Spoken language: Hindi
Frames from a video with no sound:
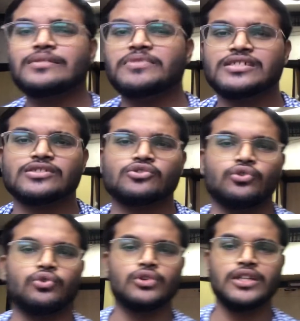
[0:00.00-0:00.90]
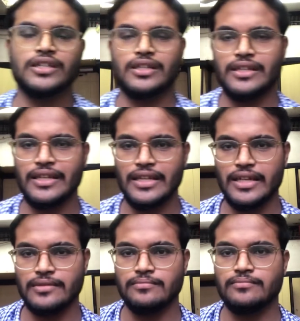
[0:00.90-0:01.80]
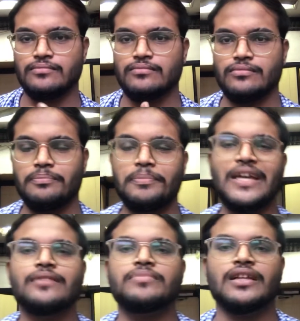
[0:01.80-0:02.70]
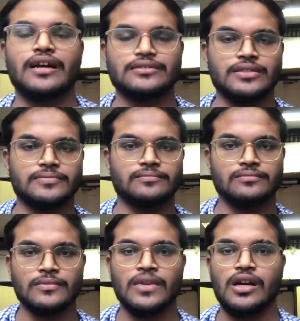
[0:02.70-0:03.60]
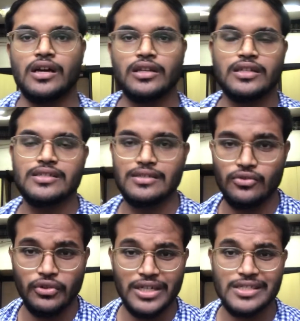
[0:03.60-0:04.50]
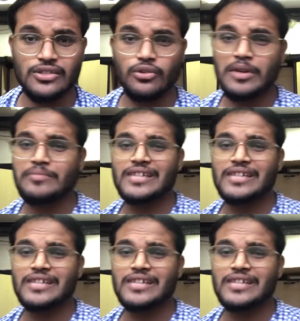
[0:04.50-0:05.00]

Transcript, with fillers: भी चीज़ को होल्ड करने के लिए पेन भी आता है अगर किसी कोई रस्सी को भी आप